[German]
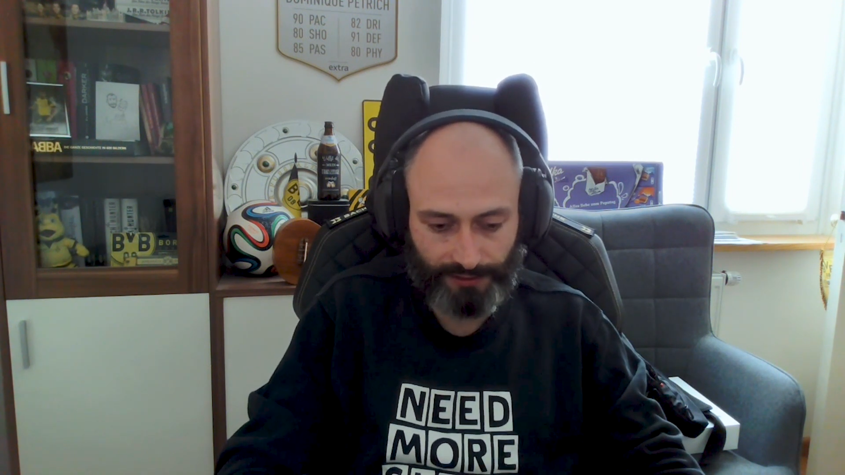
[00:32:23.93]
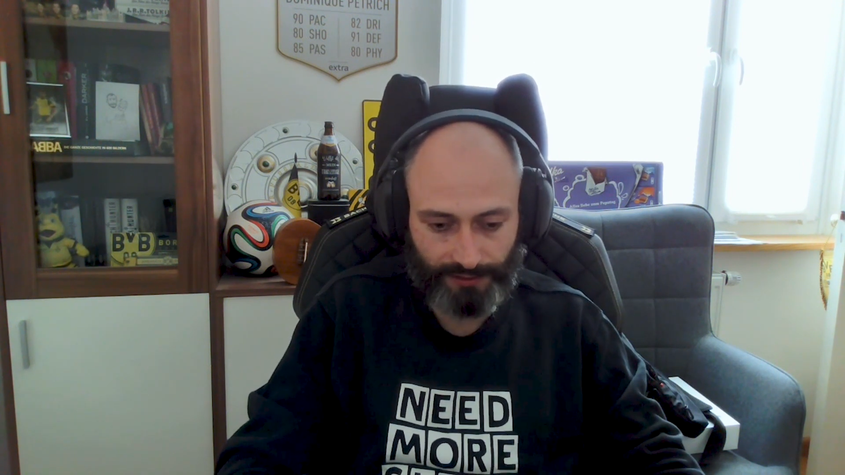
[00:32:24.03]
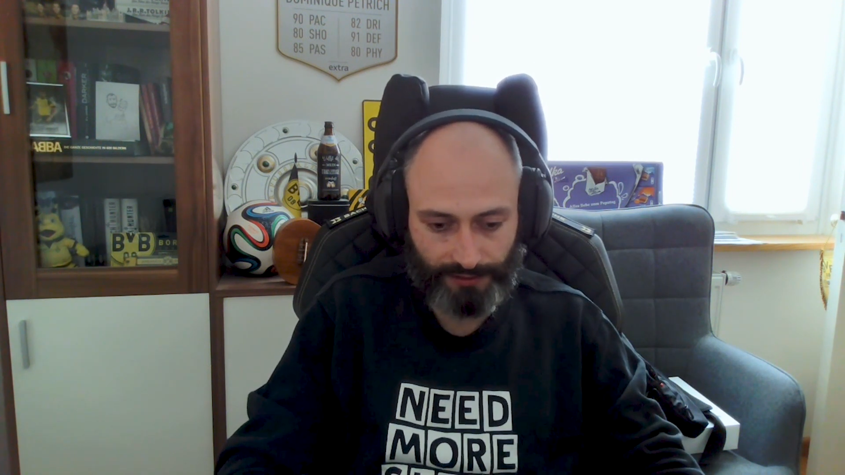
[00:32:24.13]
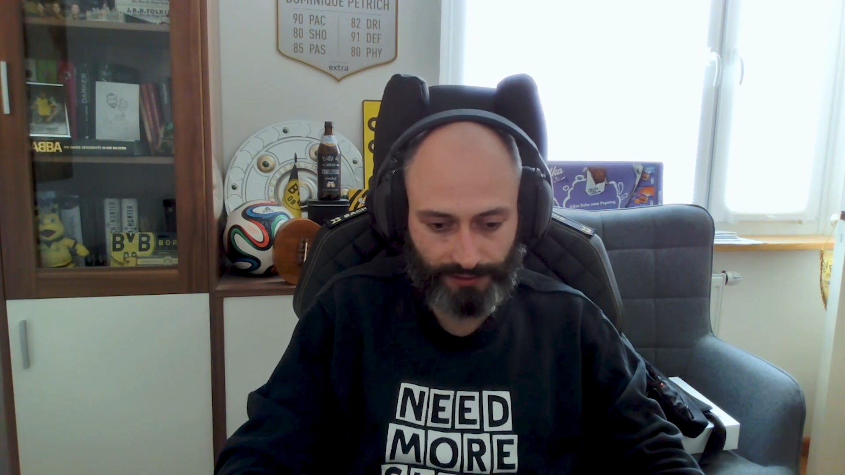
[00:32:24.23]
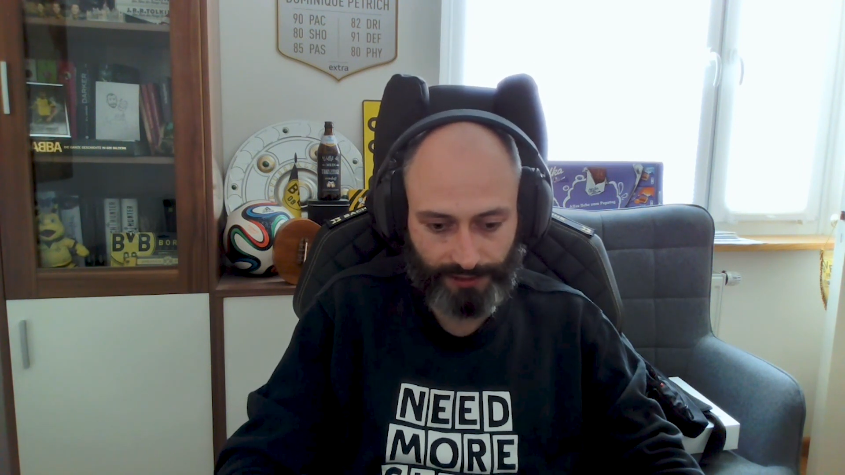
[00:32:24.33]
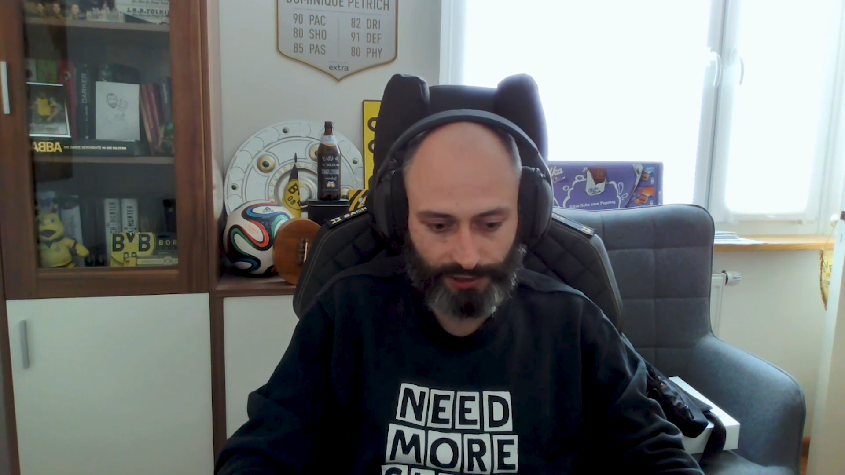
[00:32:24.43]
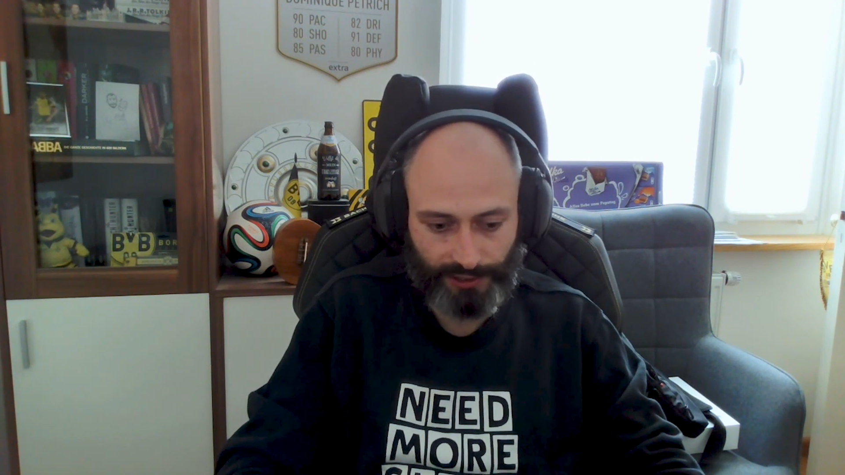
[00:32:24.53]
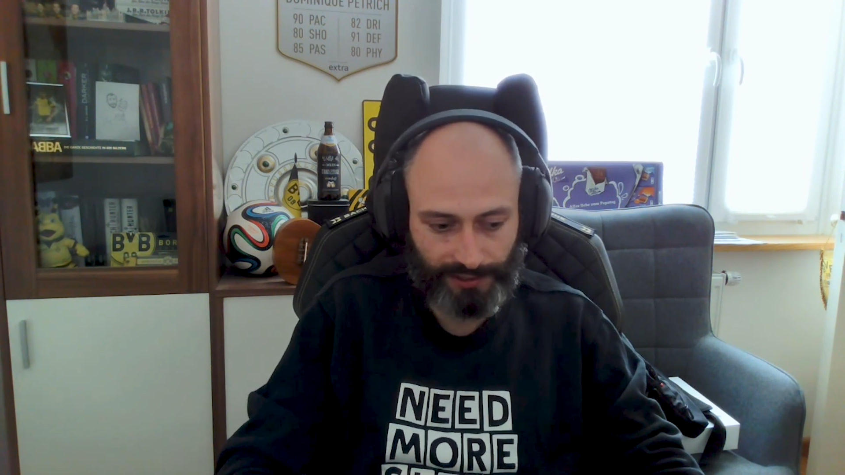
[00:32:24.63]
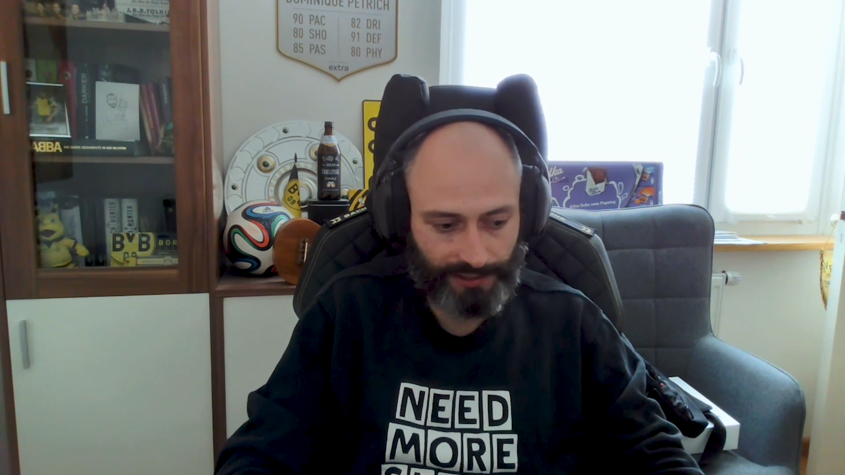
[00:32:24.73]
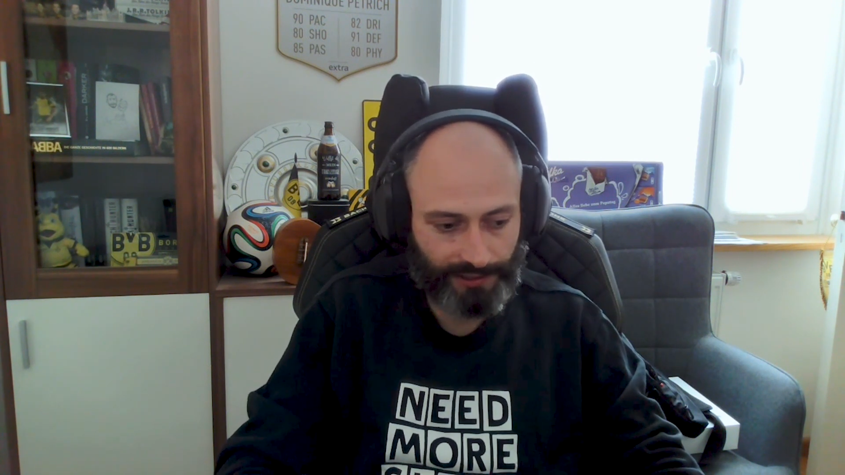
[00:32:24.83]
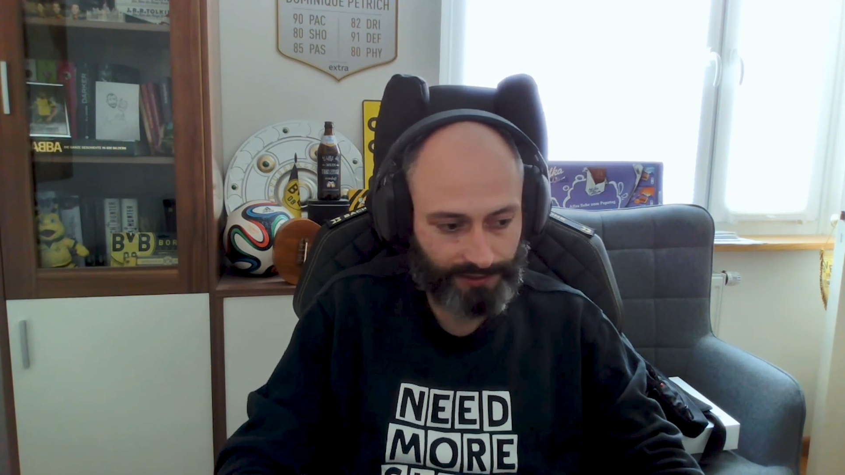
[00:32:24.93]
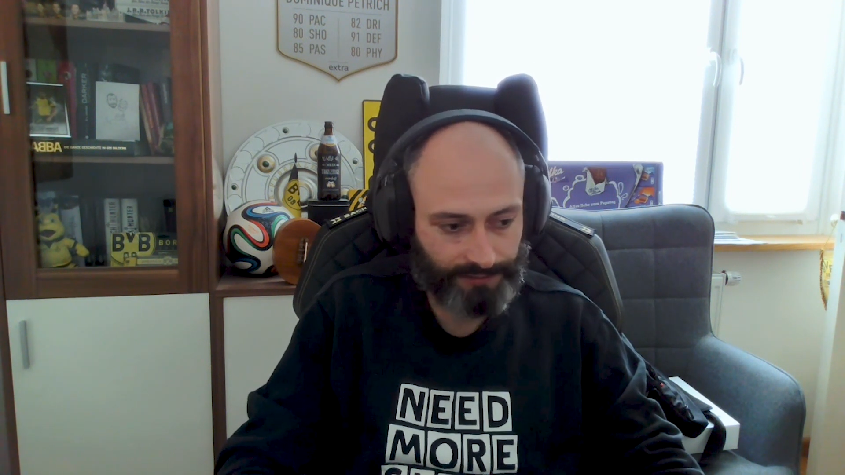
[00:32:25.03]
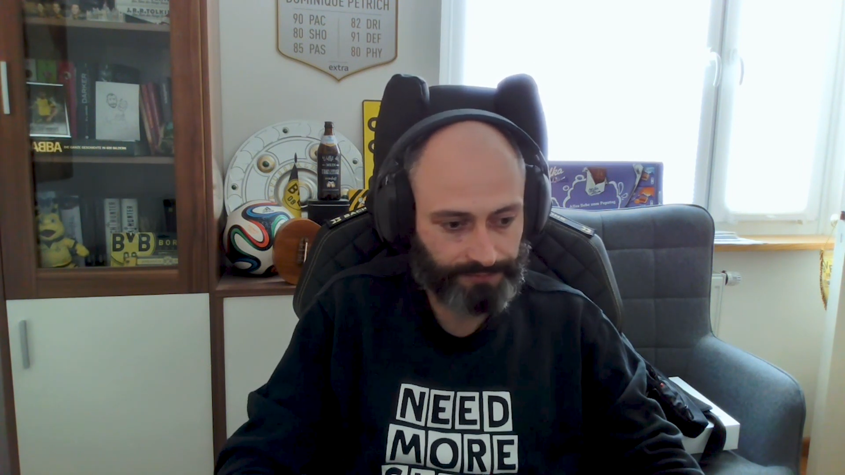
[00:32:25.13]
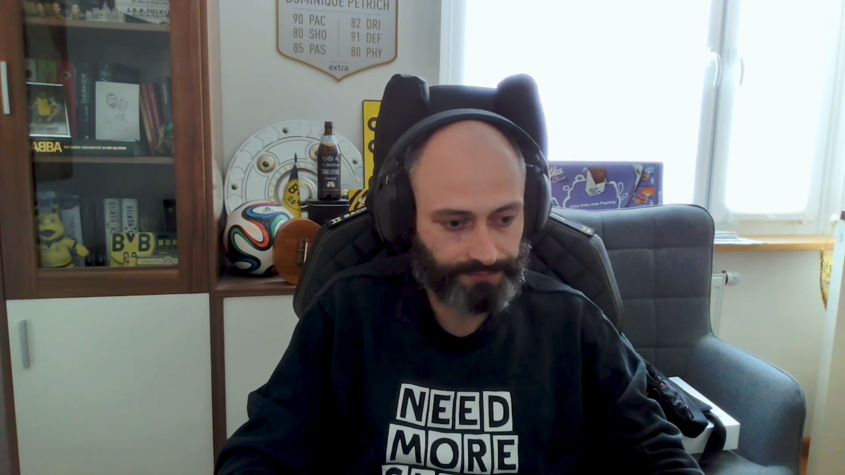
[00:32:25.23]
äh, sehr schnell geht.